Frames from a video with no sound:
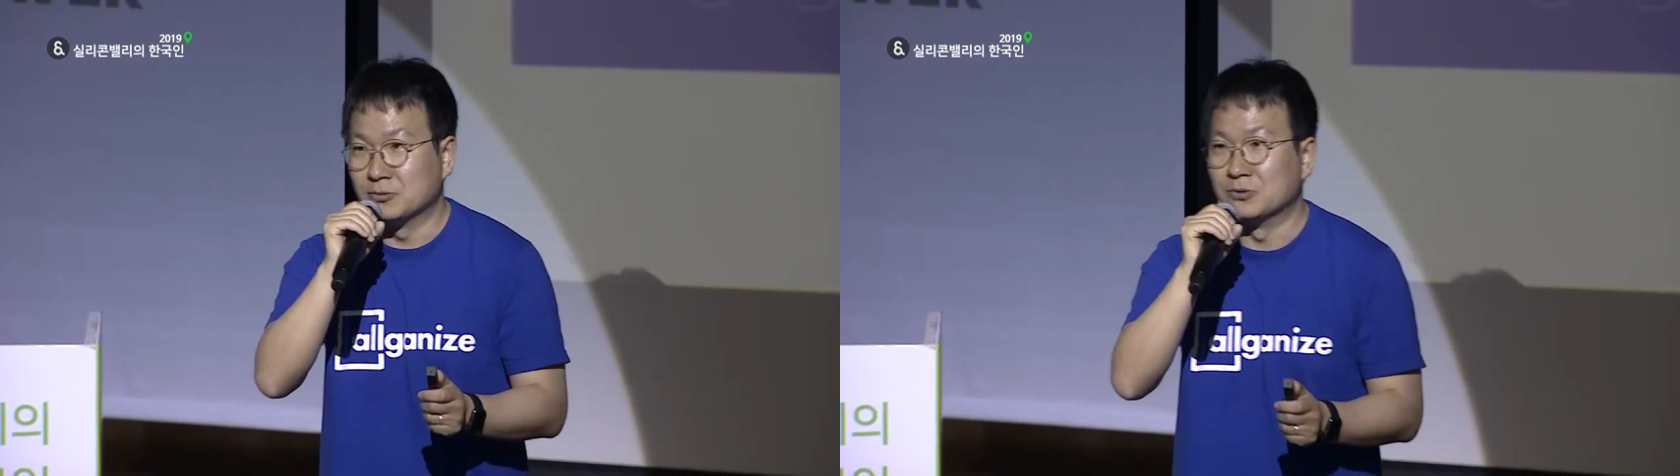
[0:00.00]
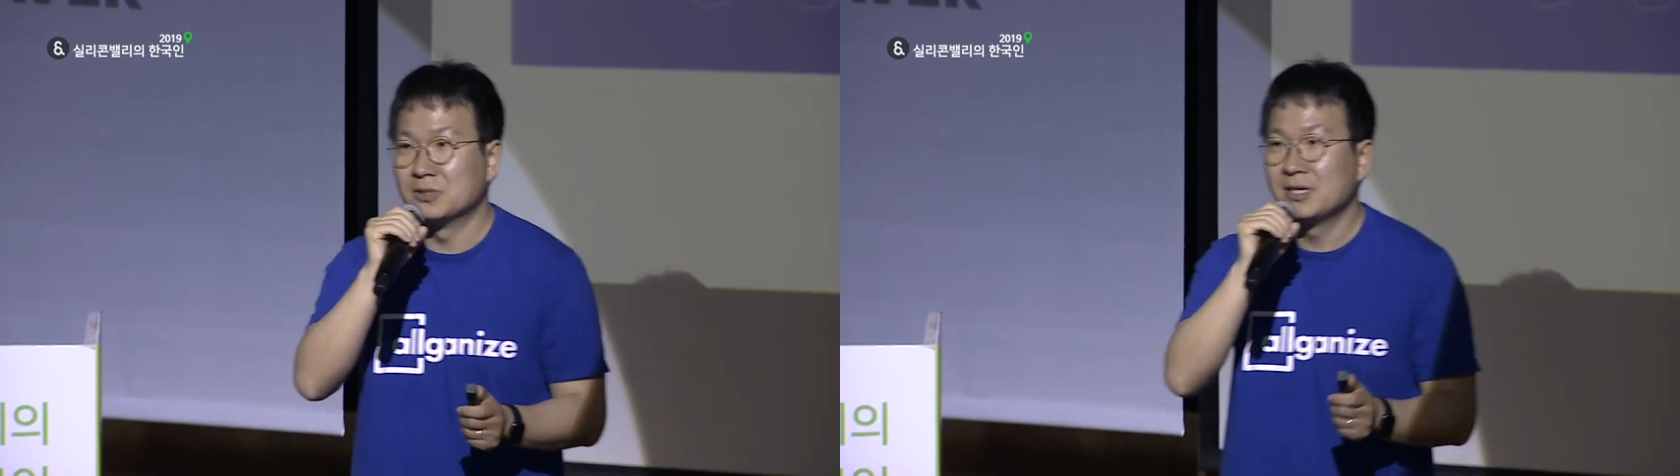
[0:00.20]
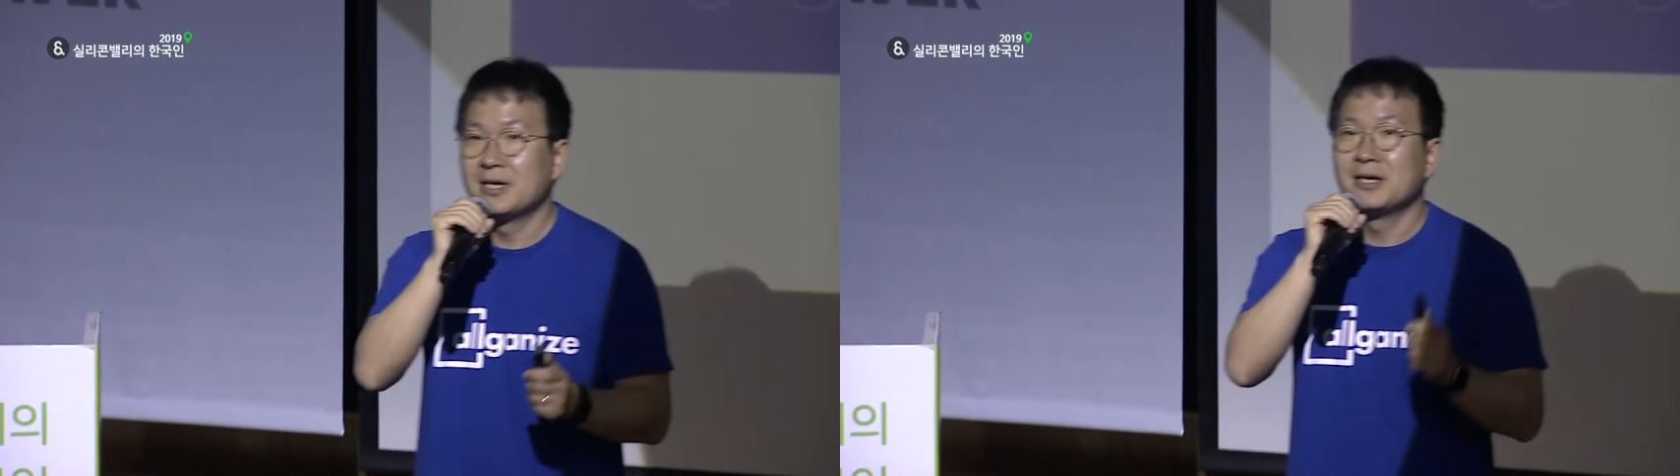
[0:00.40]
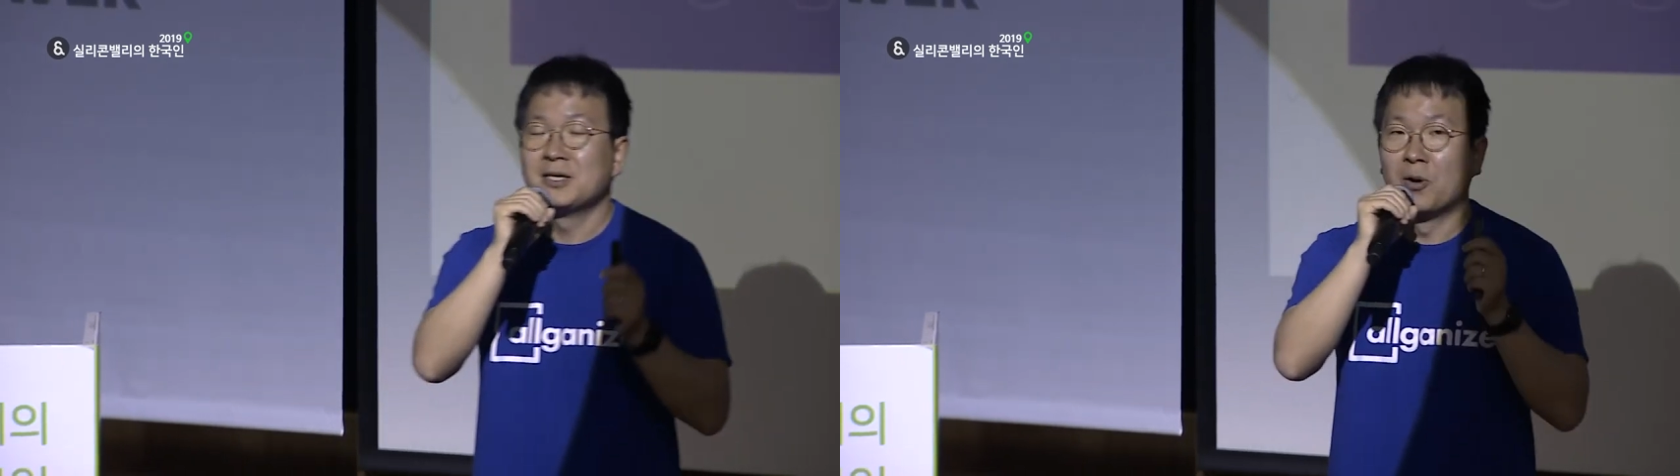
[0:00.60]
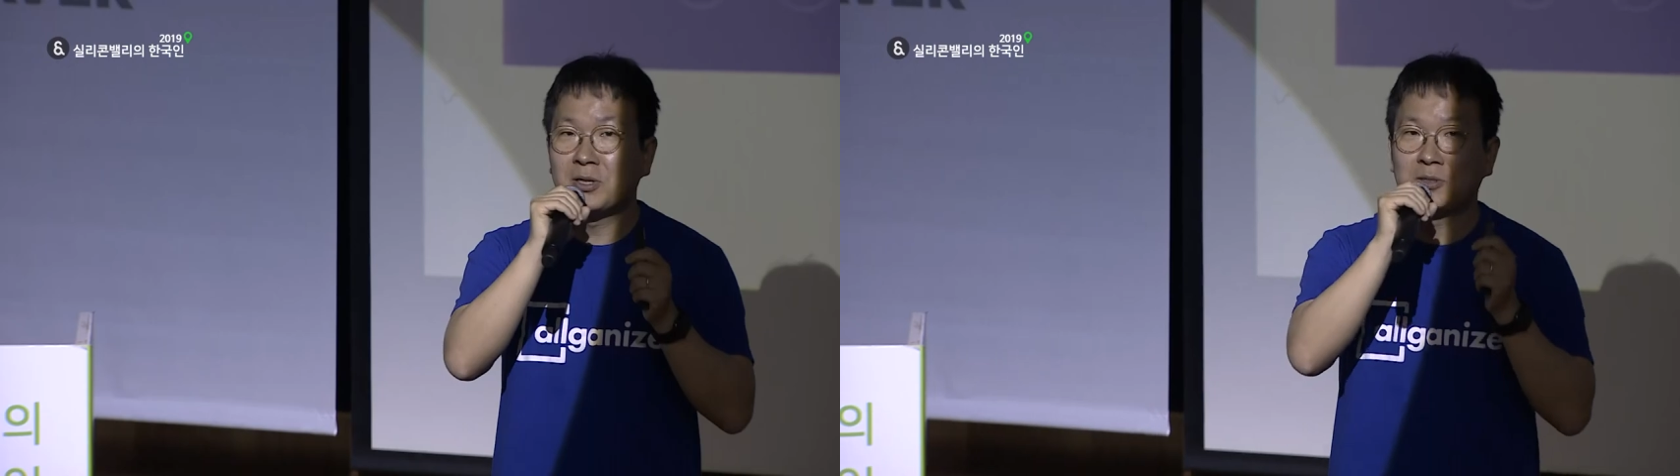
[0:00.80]
분.
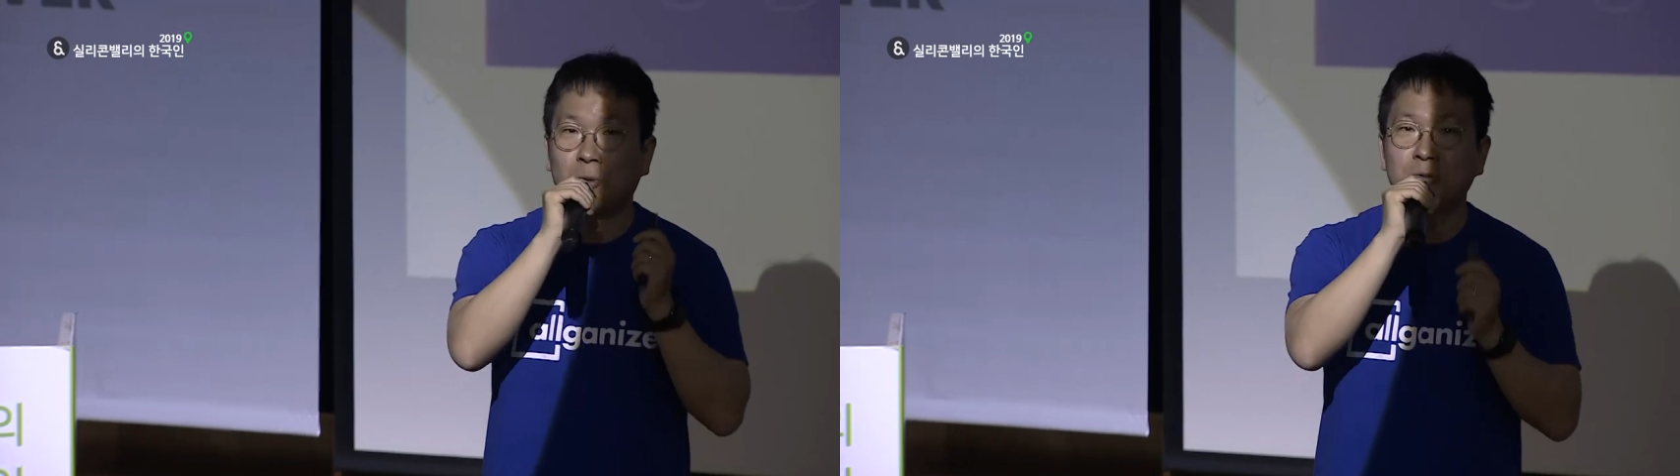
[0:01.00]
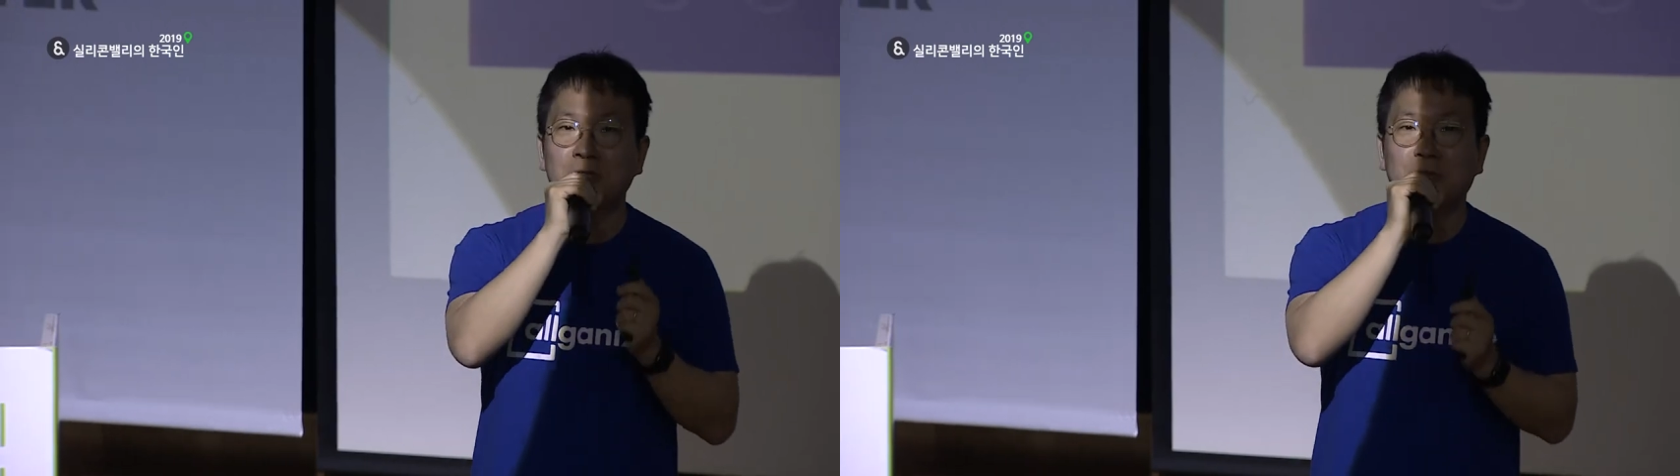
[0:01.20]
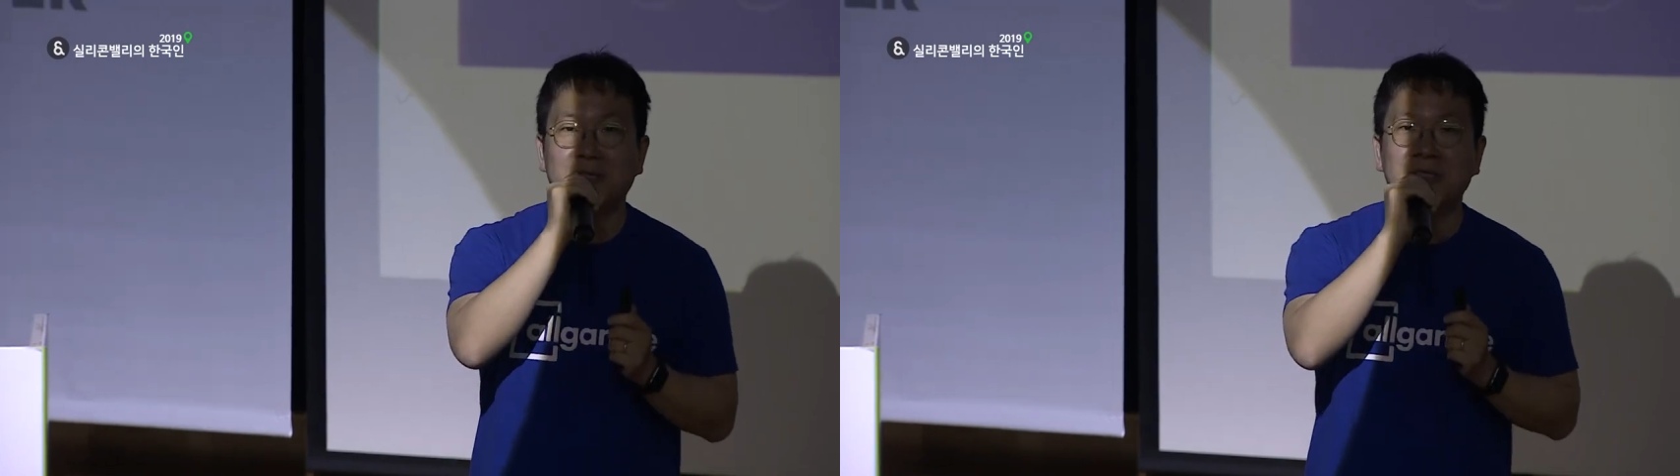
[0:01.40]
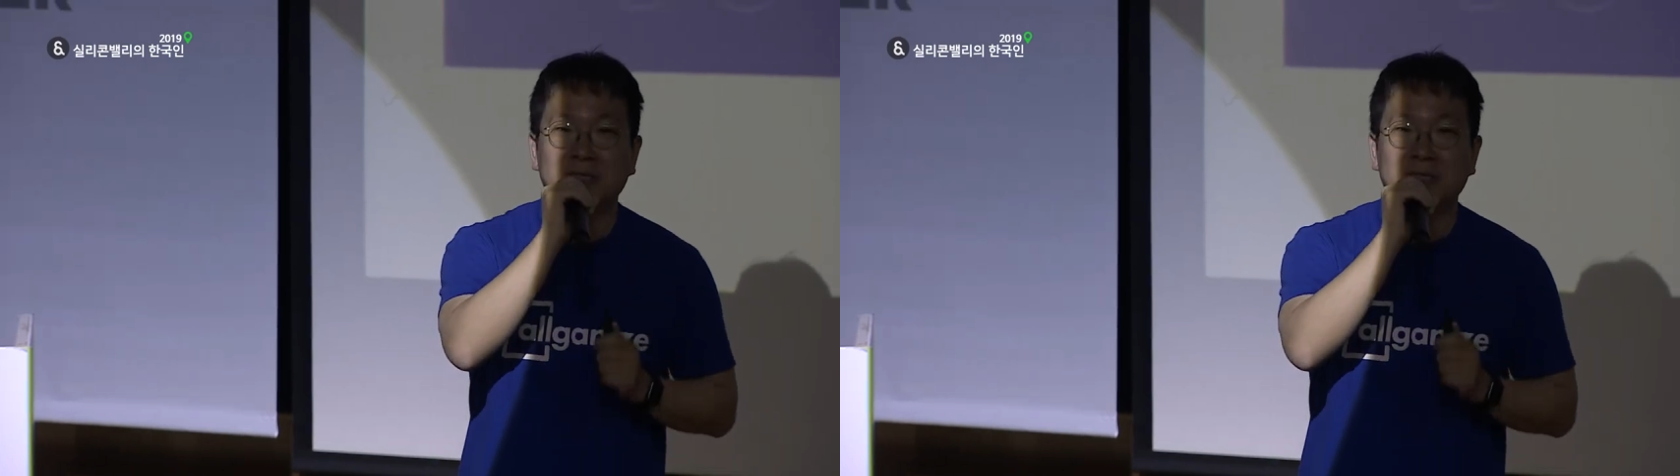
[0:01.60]
오늘 맺은